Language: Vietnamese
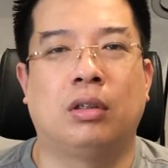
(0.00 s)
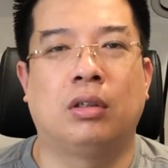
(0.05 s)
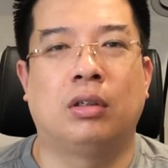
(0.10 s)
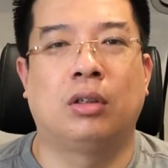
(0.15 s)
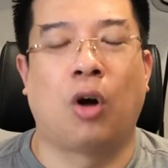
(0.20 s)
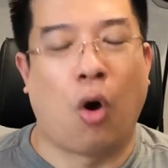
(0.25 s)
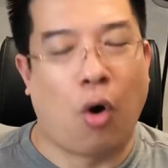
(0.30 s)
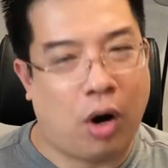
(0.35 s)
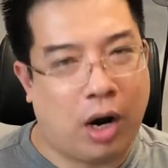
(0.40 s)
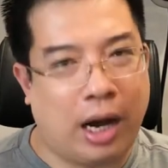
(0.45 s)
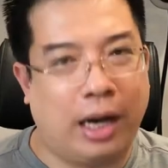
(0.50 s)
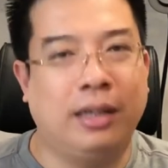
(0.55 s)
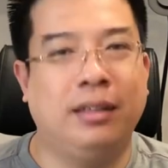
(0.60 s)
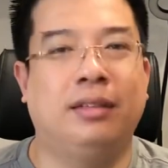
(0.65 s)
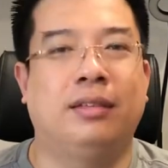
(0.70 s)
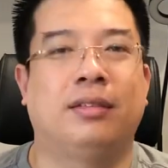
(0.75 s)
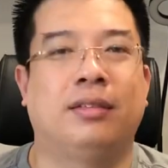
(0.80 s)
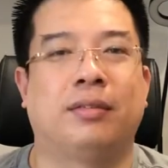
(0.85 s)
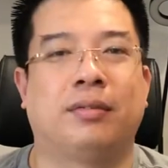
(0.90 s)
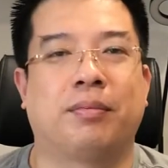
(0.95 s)
khó khăn
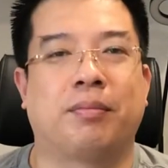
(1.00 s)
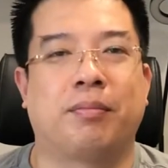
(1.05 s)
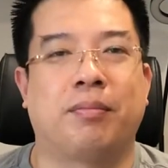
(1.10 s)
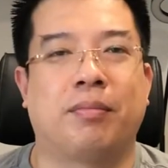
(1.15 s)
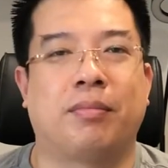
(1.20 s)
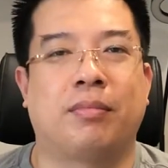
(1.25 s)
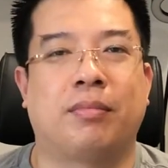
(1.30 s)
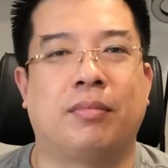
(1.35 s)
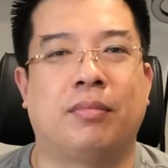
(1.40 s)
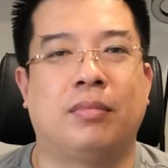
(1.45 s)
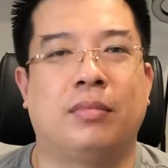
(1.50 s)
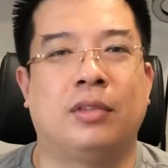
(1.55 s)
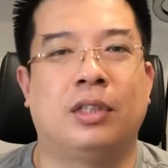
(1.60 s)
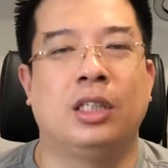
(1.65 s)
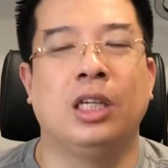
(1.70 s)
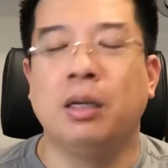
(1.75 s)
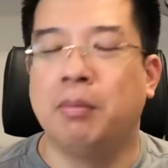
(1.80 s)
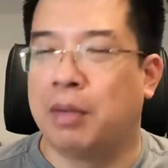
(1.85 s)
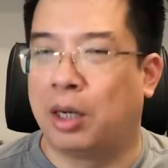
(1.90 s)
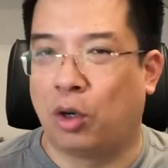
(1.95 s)

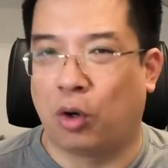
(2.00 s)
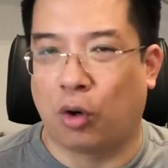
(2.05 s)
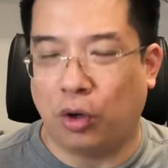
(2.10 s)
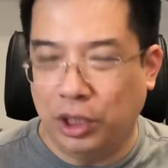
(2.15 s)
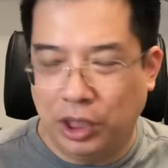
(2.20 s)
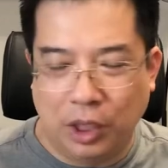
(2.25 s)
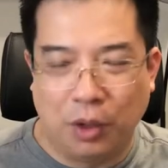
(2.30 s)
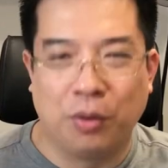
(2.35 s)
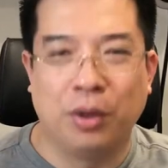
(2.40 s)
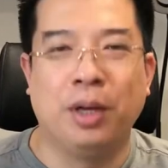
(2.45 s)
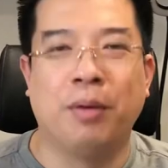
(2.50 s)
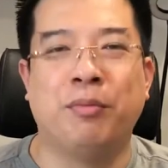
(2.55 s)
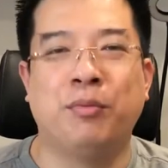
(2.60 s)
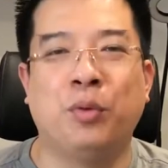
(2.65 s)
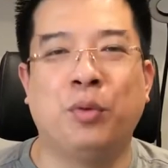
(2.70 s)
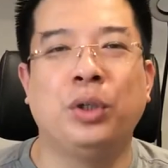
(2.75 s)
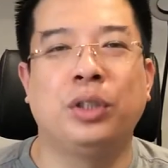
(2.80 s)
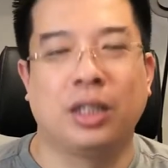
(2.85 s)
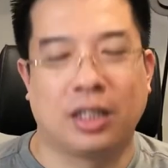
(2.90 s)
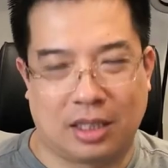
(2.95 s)
nhưng mà nó có nhiều niềm
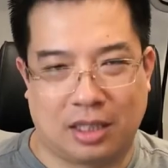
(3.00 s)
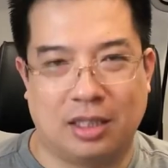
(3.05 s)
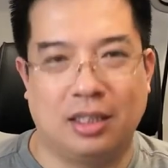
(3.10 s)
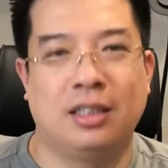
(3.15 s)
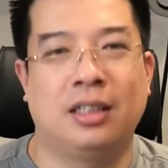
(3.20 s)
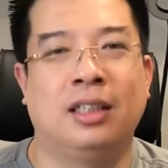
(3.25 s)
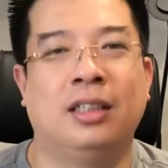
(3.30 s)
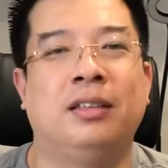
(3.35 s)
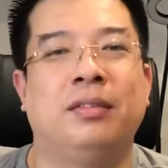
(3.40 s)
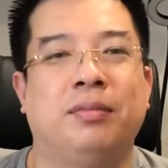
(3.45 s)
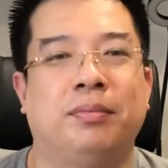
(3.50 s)
vui thực sự hơn.